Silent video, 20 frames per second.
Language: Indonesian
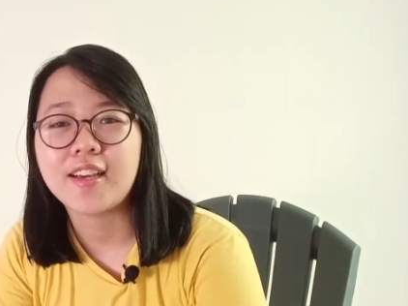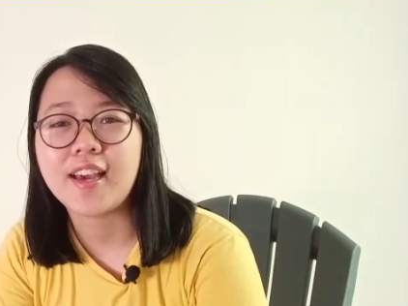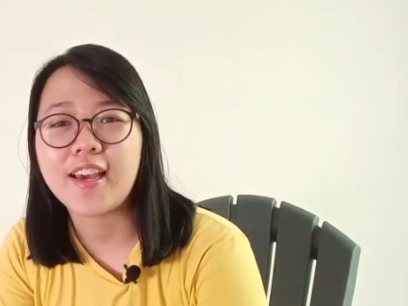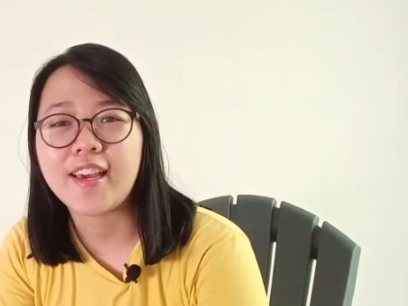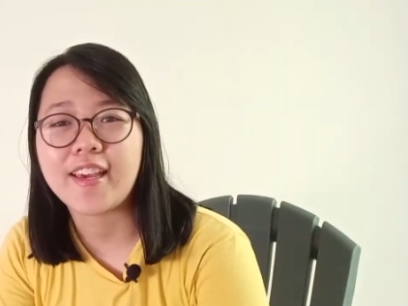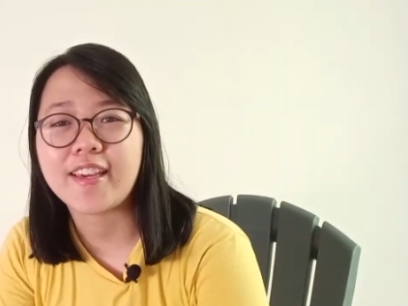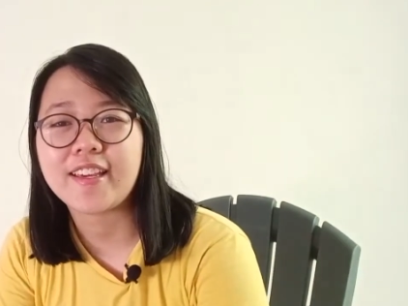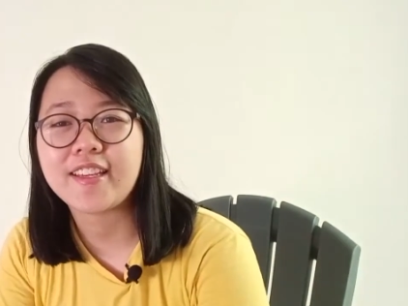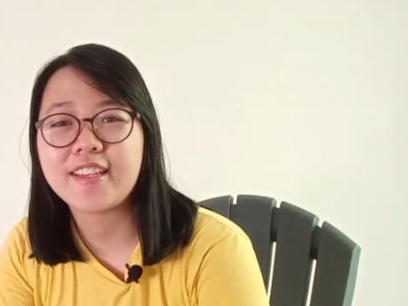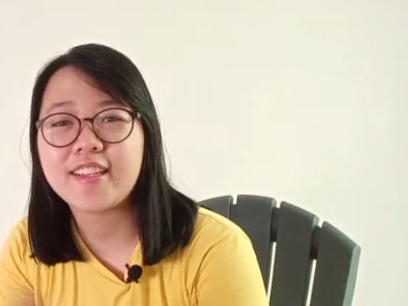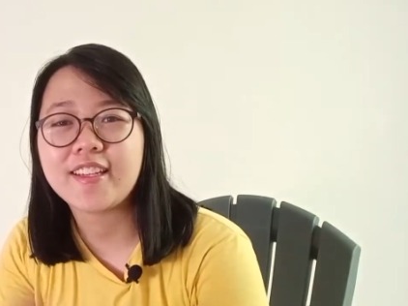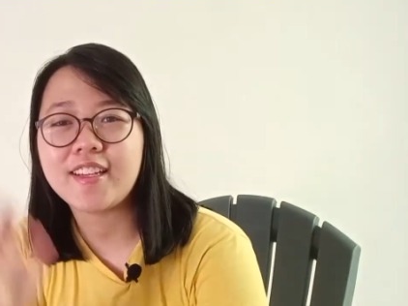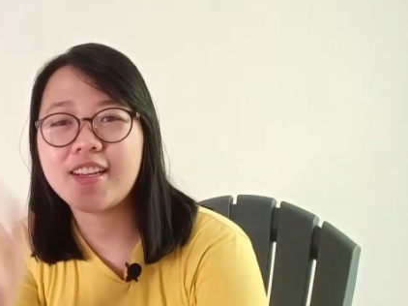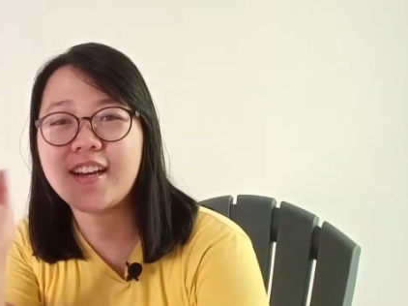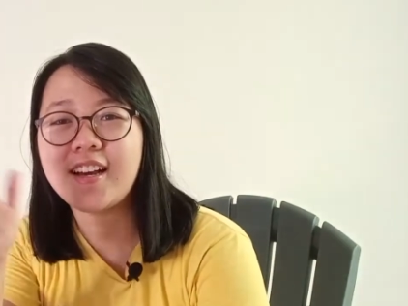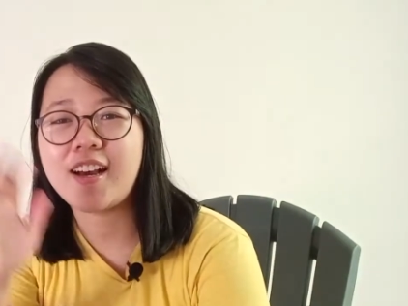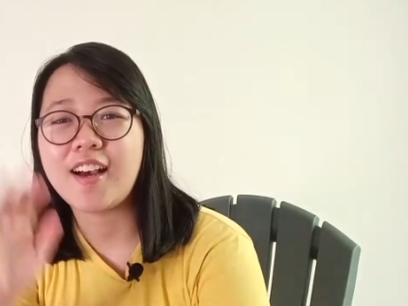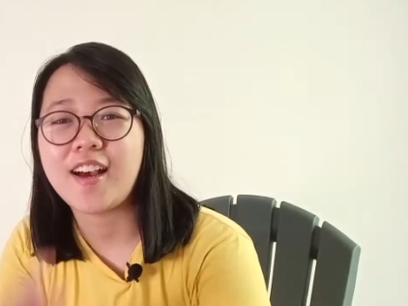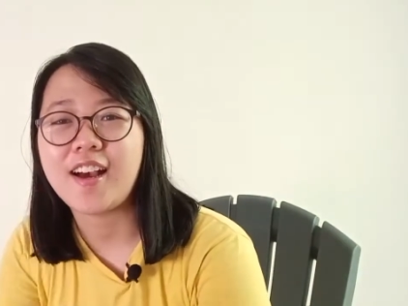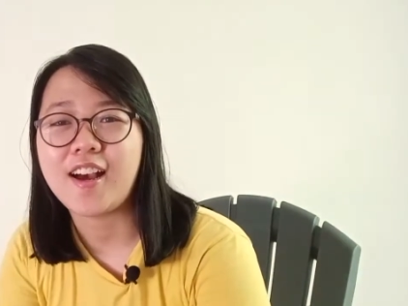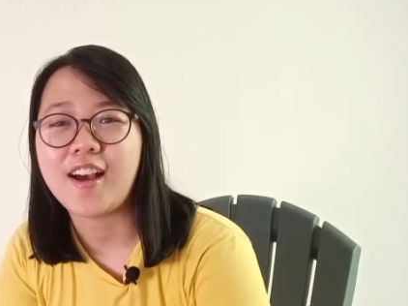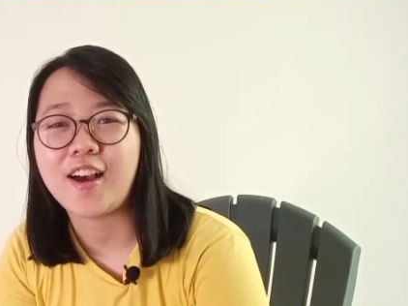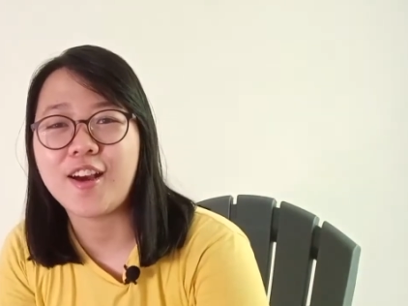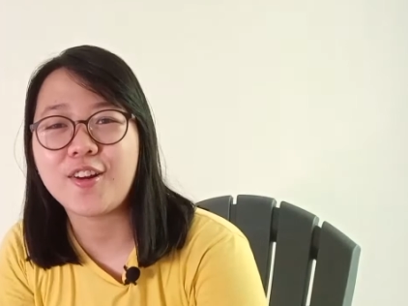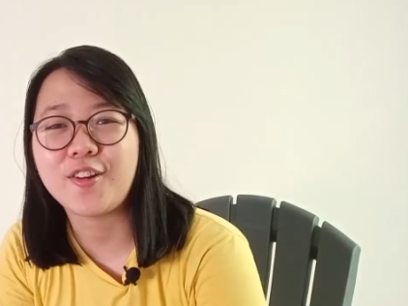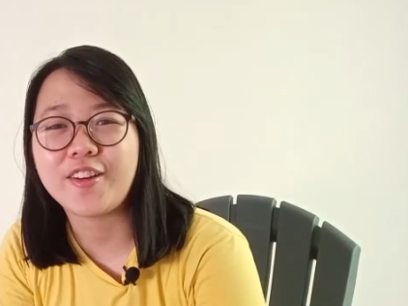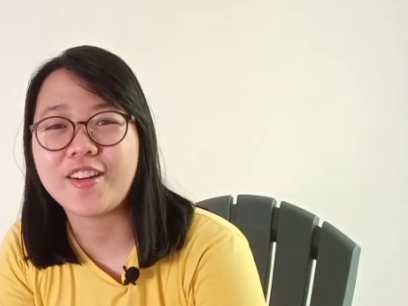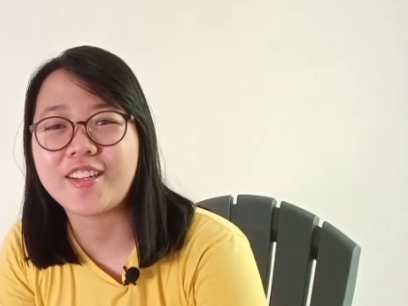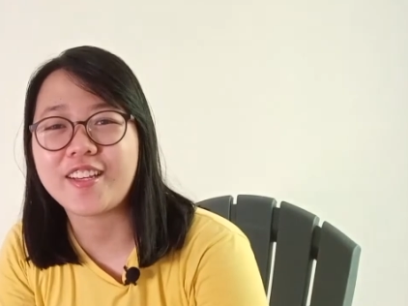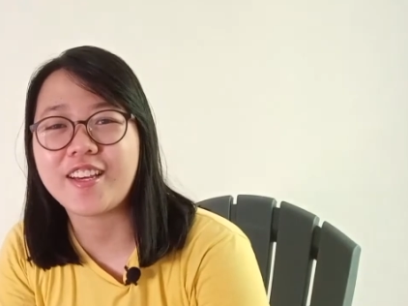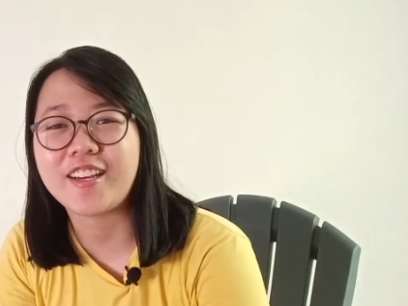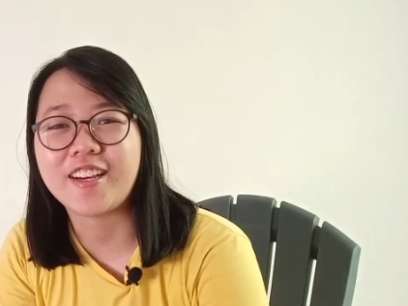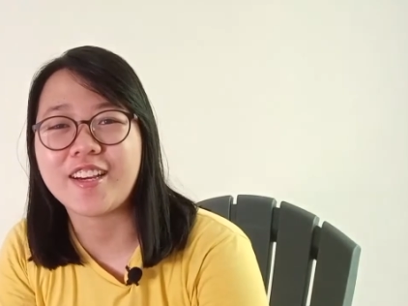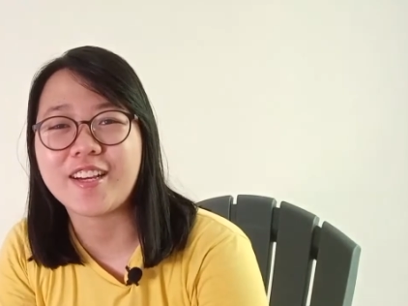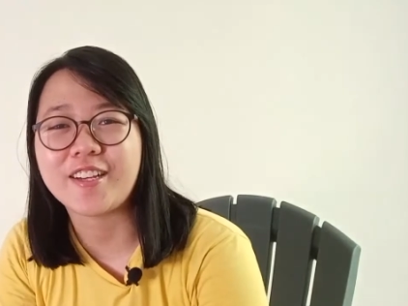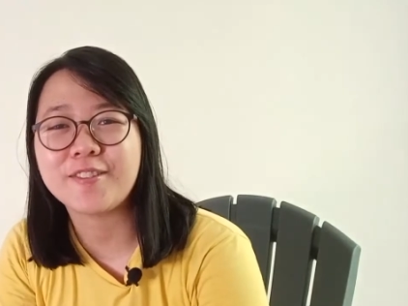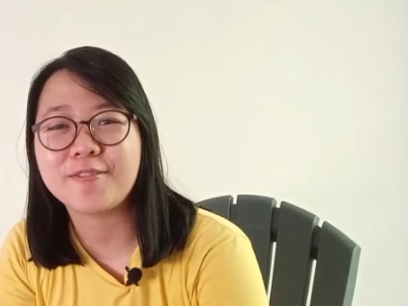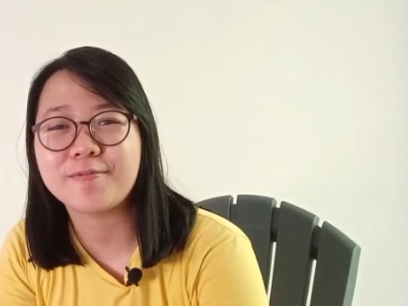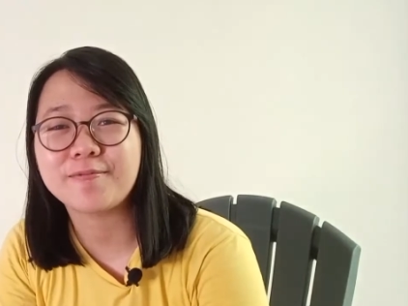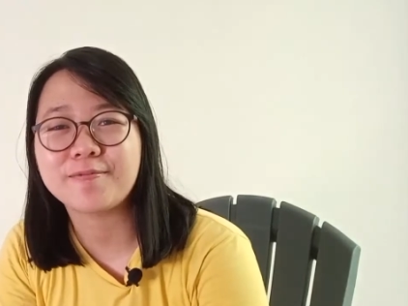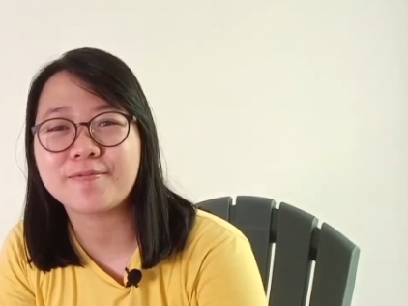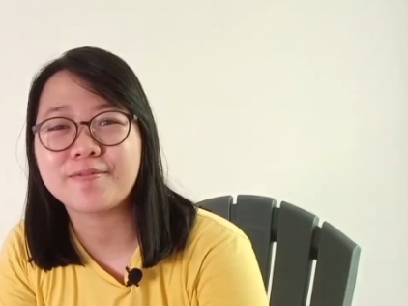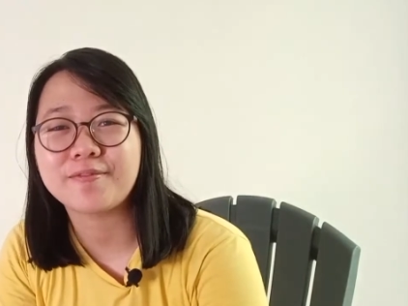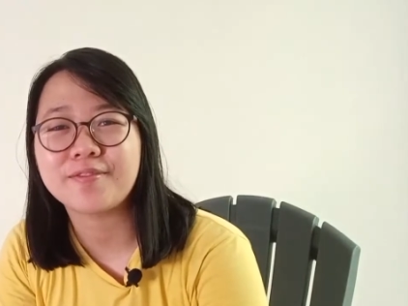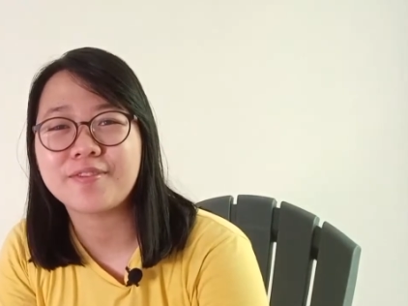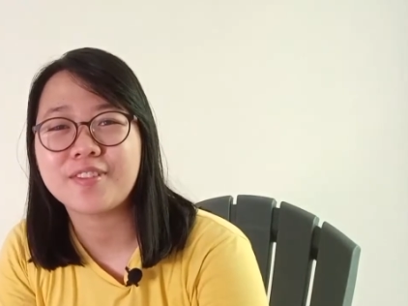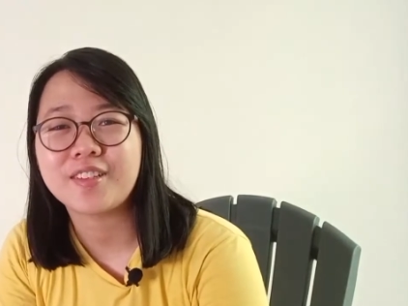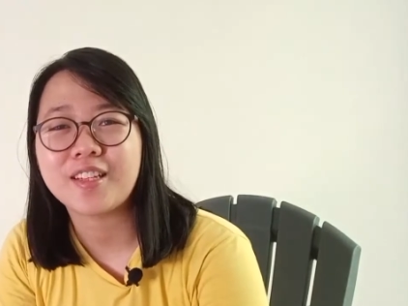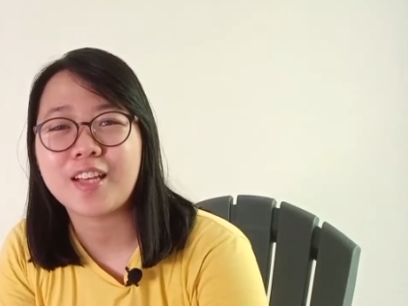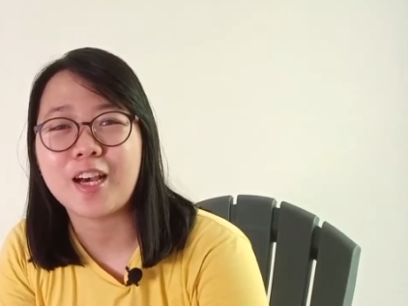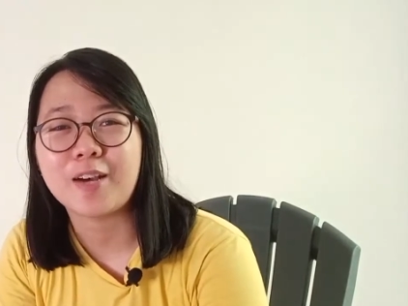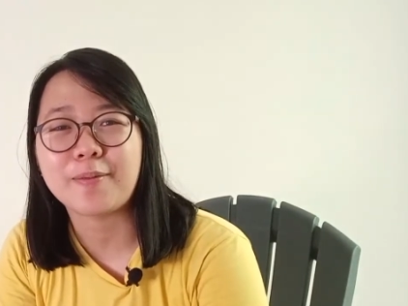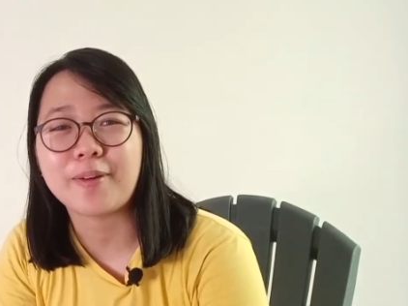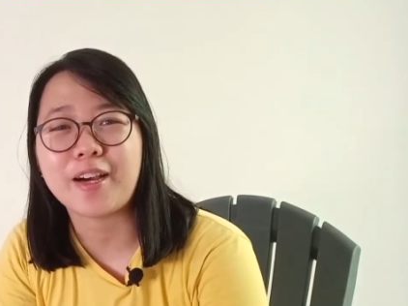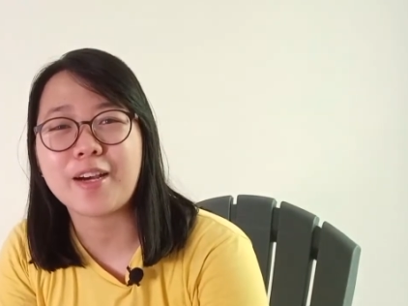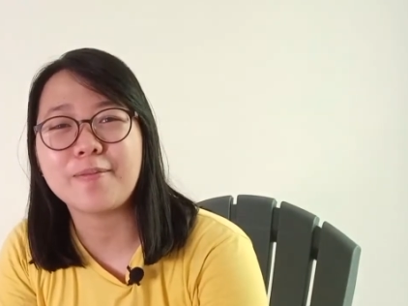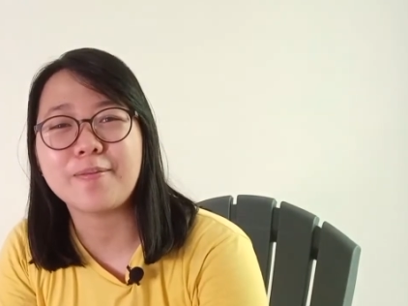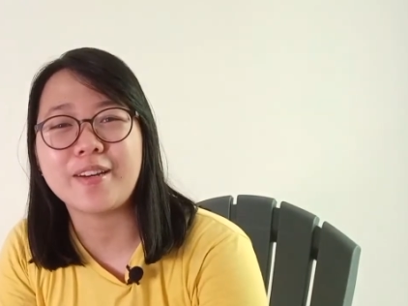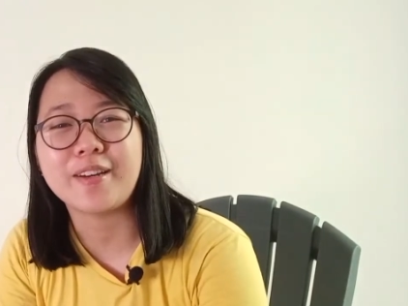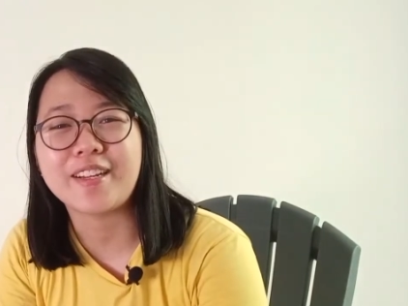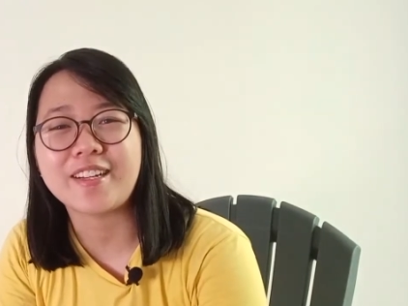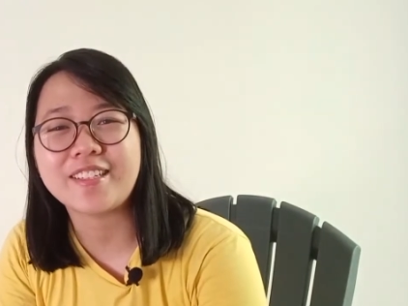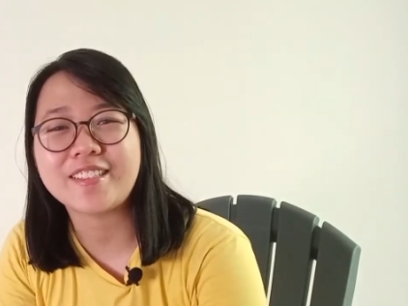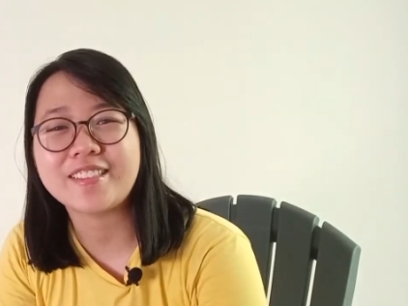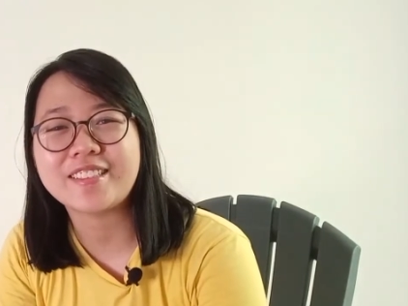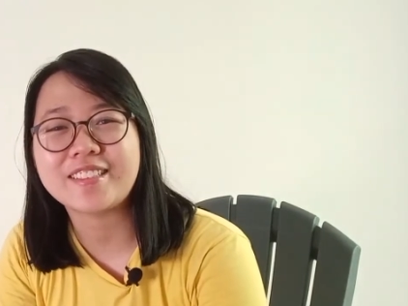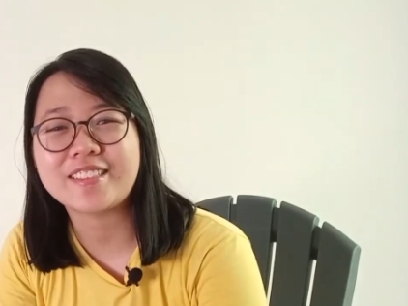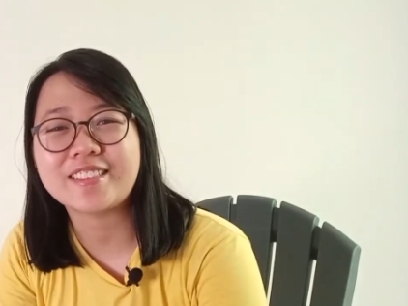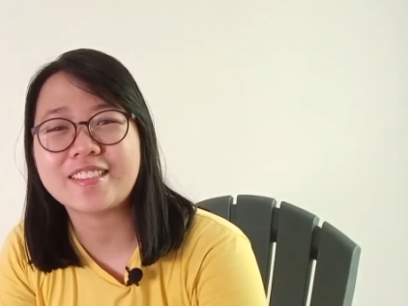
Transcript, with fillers: Hey, halo RGK, apa kabar?